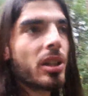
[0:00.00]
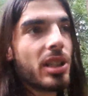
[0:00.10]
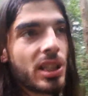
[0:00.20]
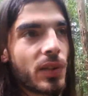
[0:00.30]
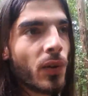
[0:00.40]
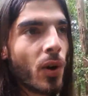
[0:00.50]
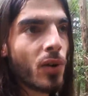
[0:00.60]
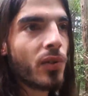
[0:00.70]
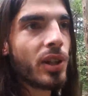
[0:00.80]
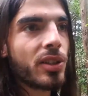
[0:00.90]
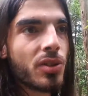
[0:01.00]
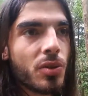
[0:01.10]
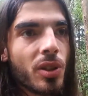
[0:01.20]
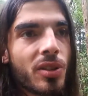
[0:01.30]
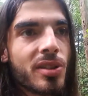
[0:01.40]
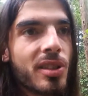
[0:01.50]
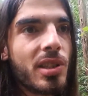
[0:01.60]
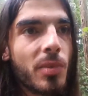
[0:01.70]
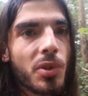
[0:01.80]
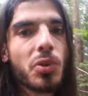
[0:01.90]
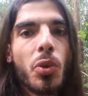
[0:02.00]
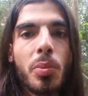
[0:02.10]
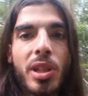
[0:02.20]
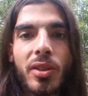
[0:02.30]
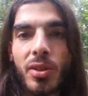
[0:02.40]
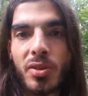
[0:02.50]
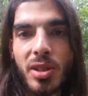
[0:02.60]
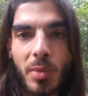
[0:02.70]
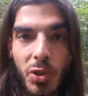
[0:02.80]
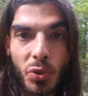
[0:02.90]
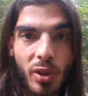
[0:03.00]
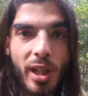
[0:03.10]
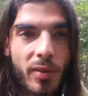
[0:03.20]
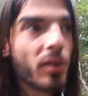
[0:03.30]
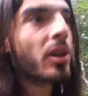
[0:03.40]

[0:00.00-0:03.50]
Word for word: qui se font enlever, que ce soit dans cette dimension ou peut-être dans une dimension de rêve